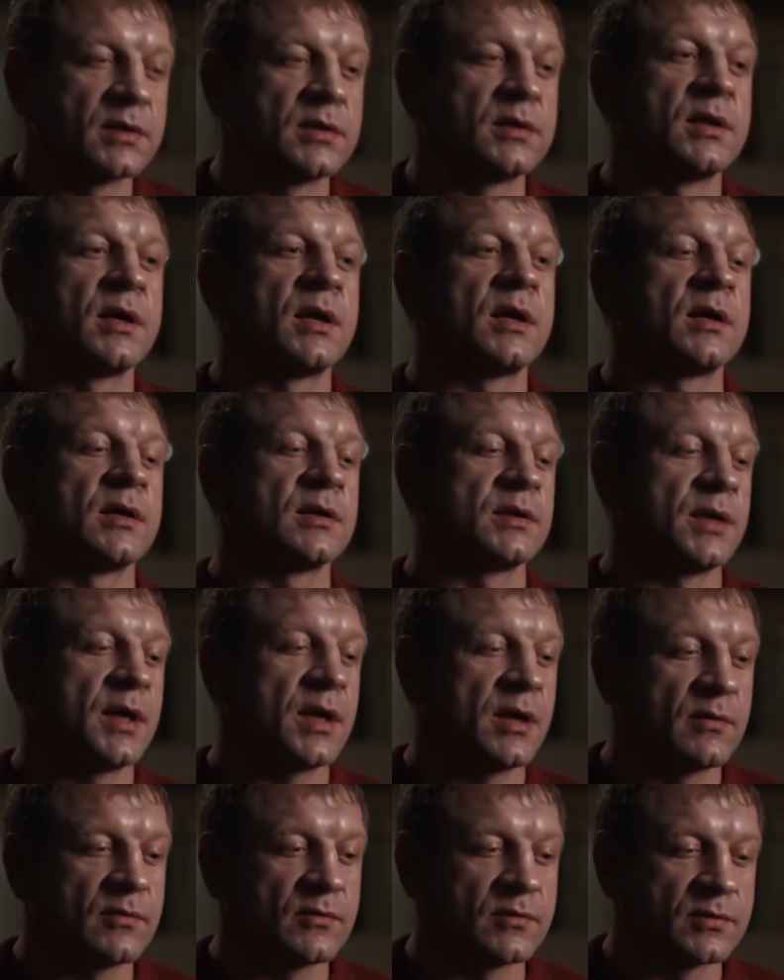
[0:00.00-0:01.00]
да,
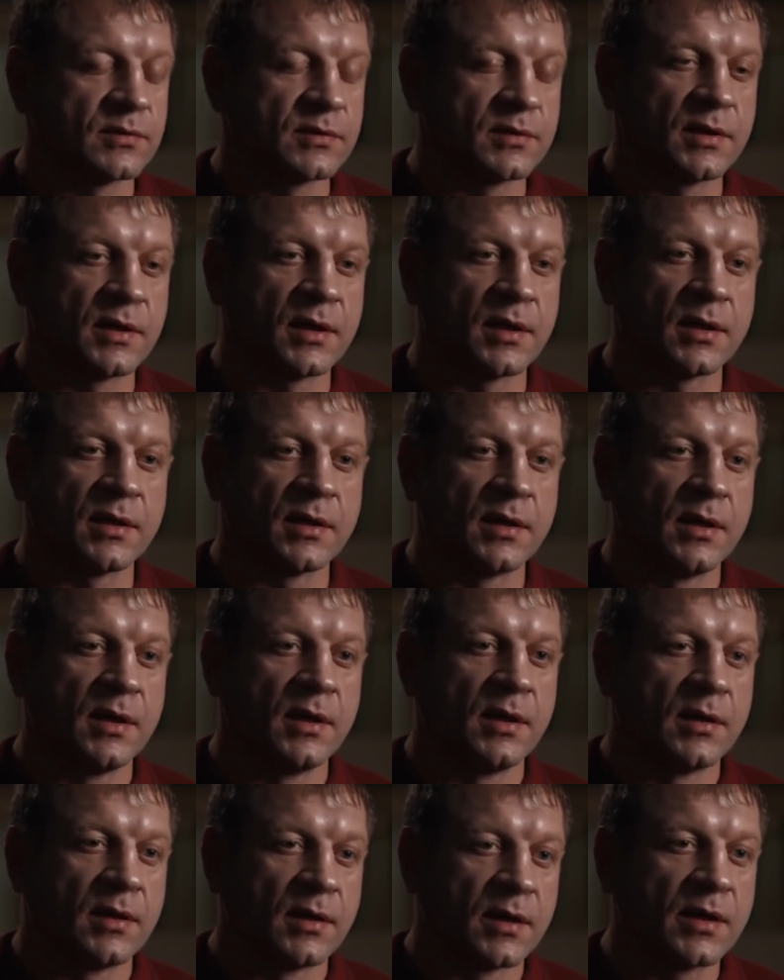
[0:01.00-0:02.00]
я вот, да,
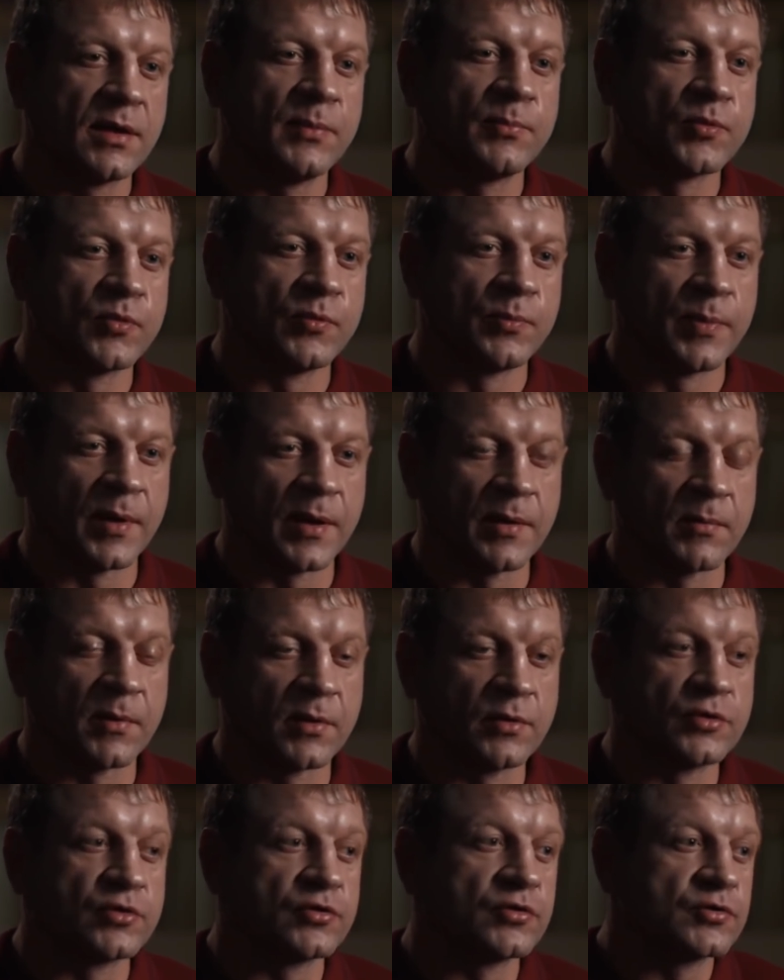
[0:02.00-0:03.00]
рыбку поймал.
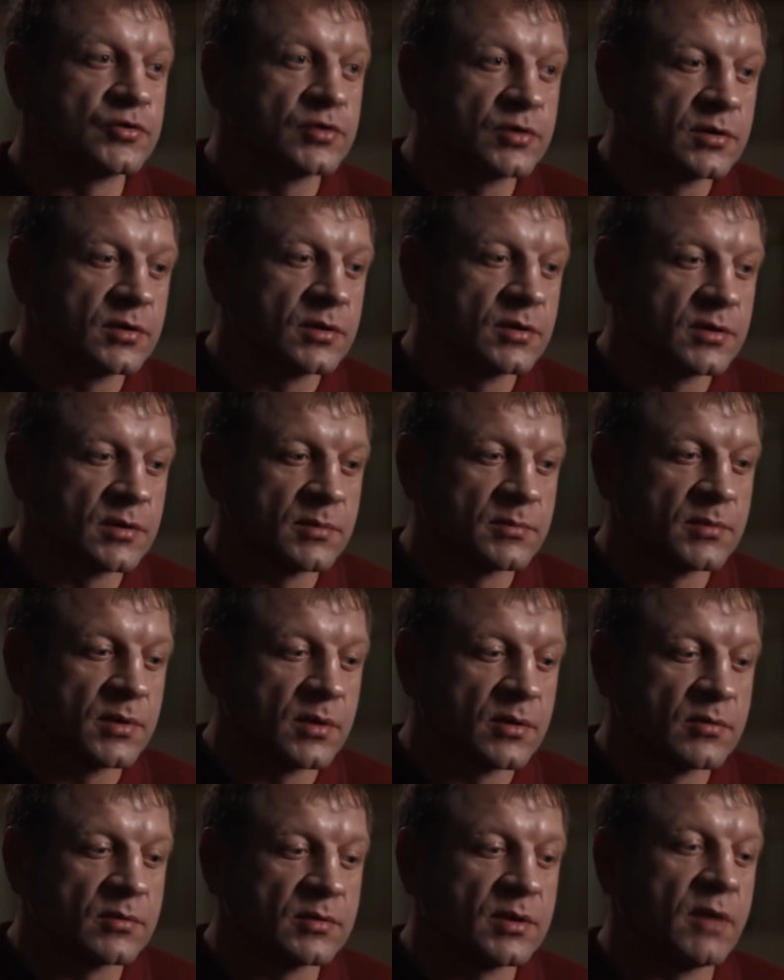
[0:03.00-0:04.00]
И что же она там
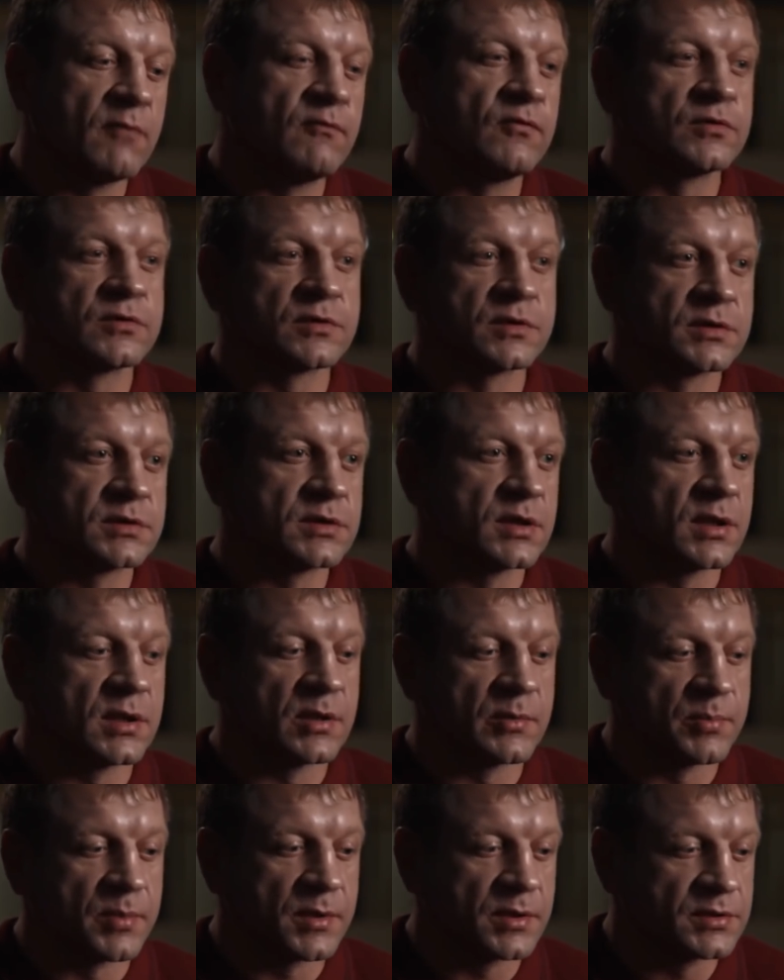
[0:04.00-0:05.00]
такой? Да вот сказала,
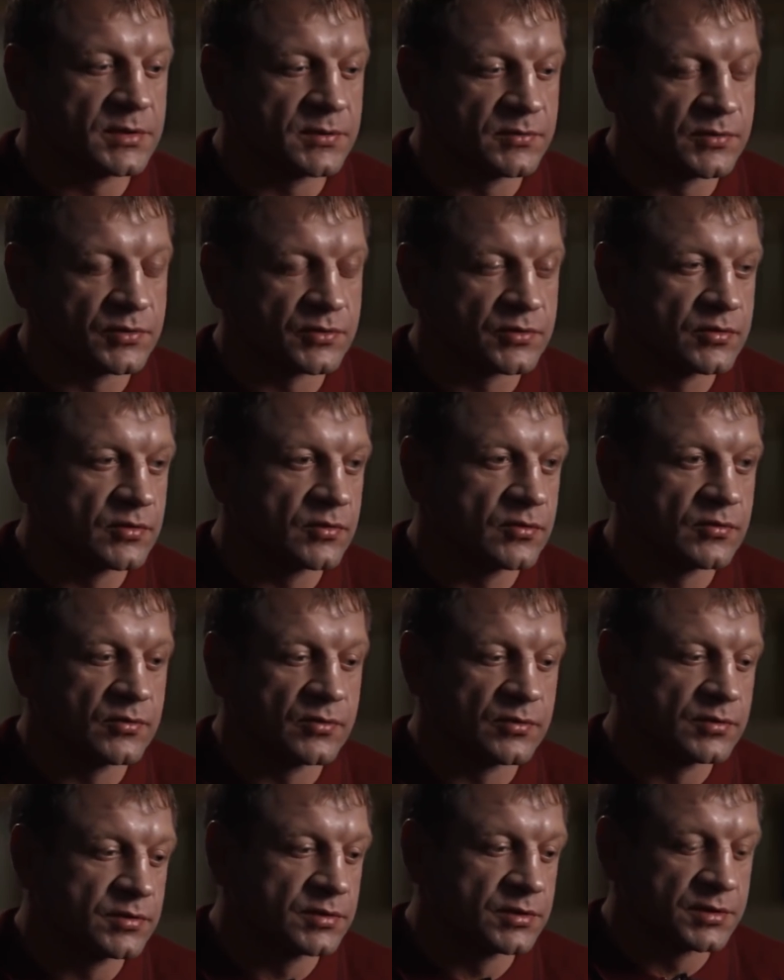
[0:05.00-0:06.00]
проси все, что
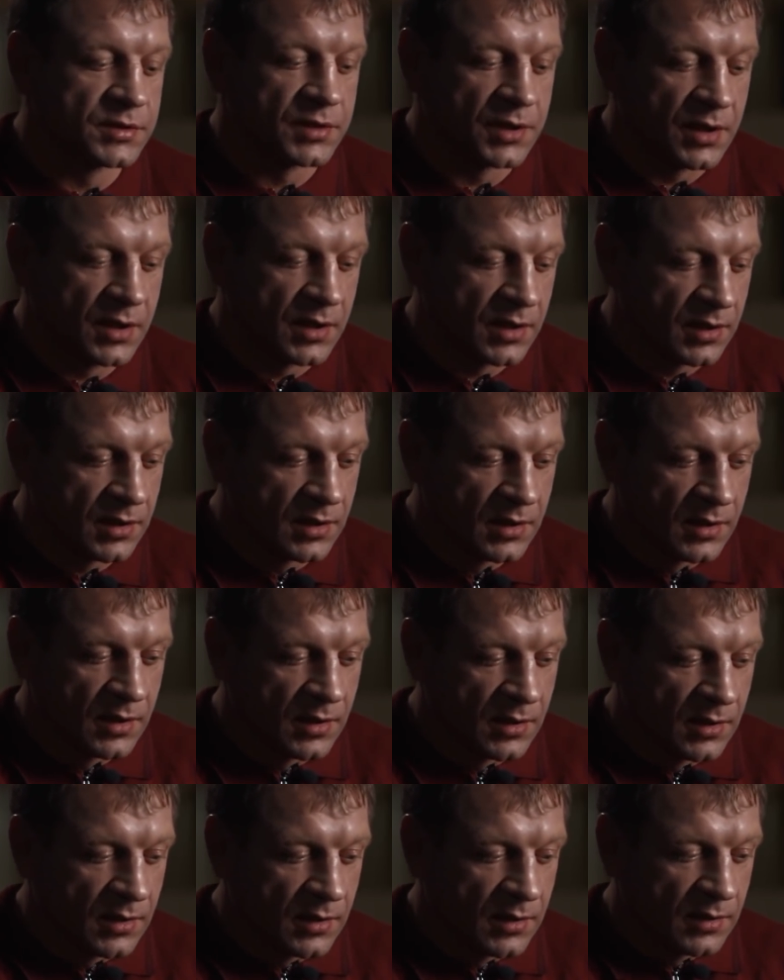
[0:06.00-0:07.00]
хочешь, я
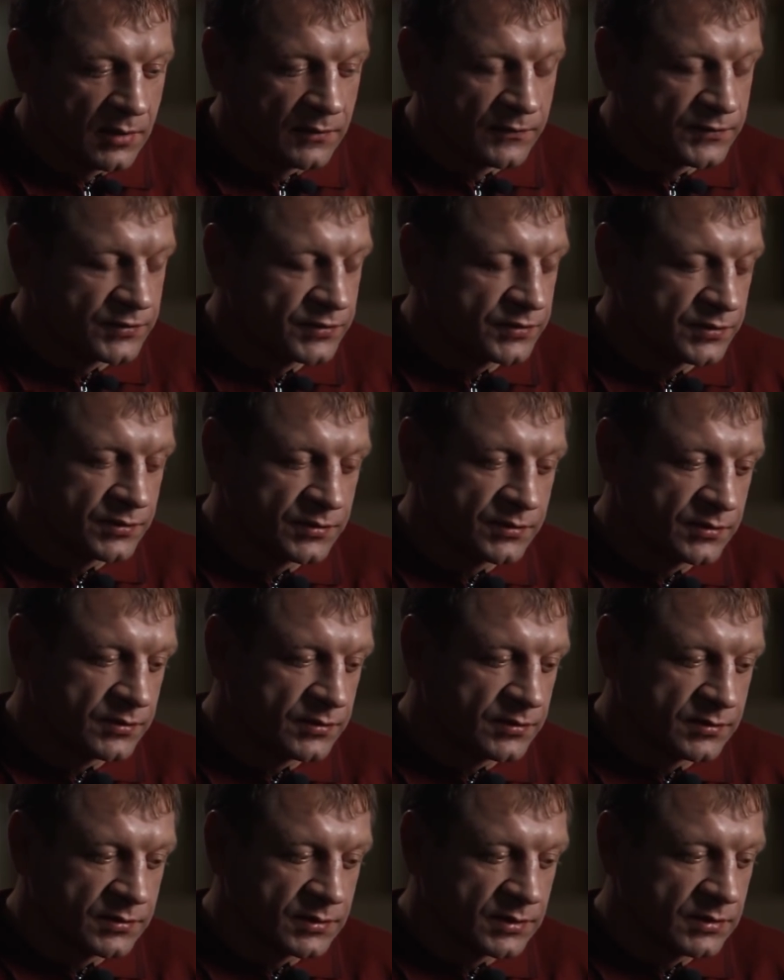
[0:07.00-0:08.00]
все...
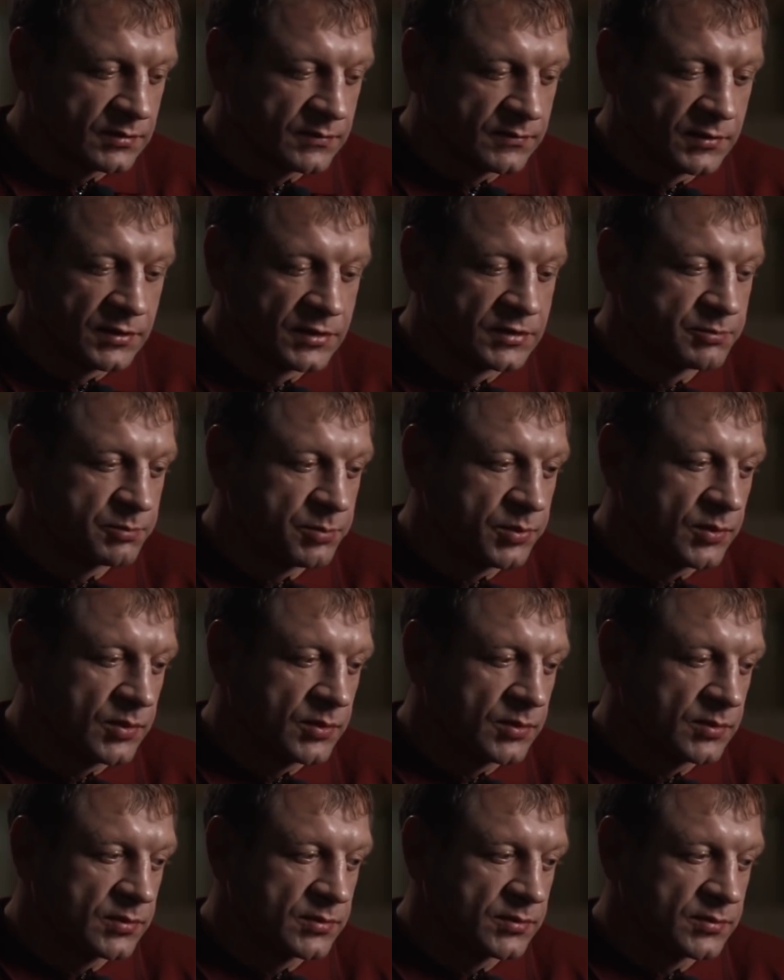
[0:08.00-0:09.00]
Исполню.
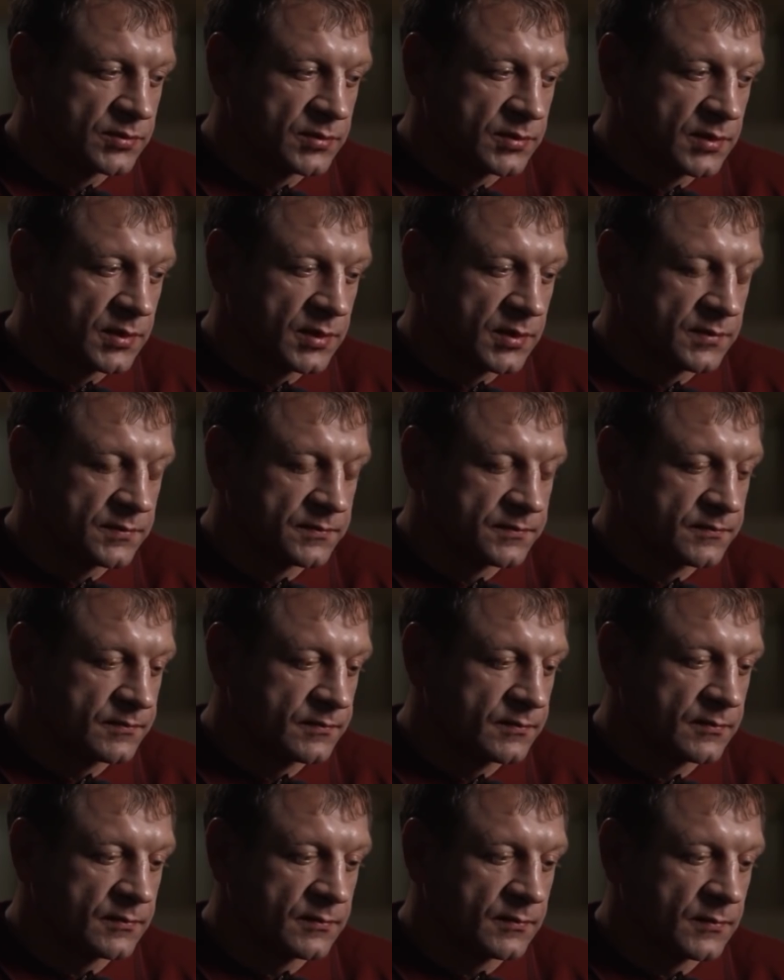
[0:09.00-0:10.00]
Исполню, да.
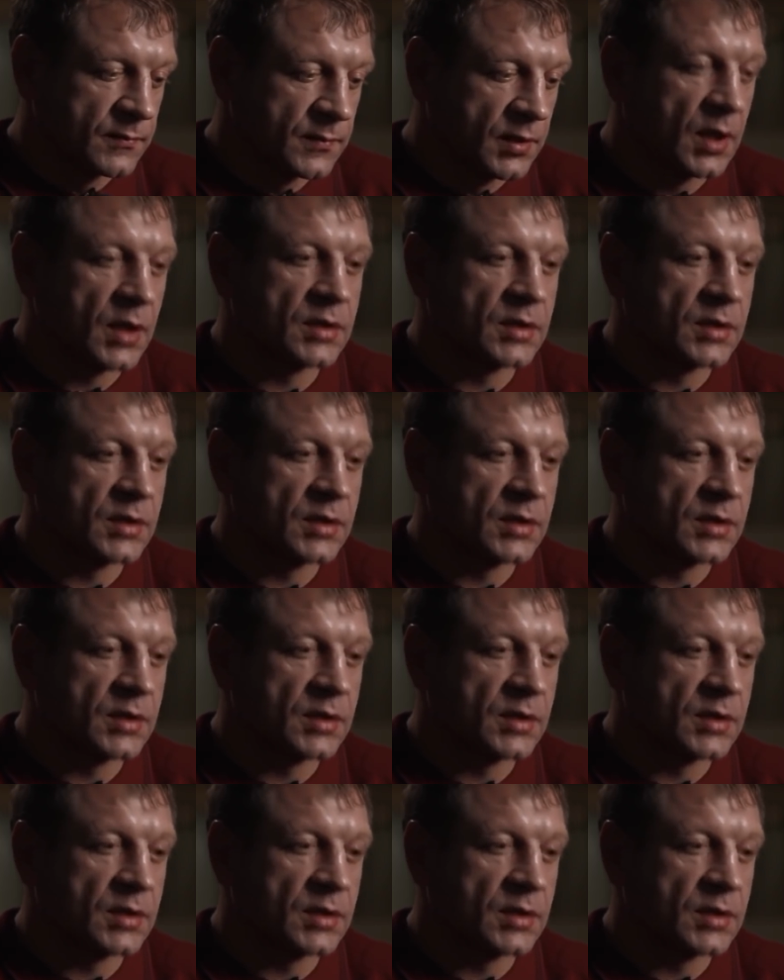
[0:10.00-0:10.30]
И, а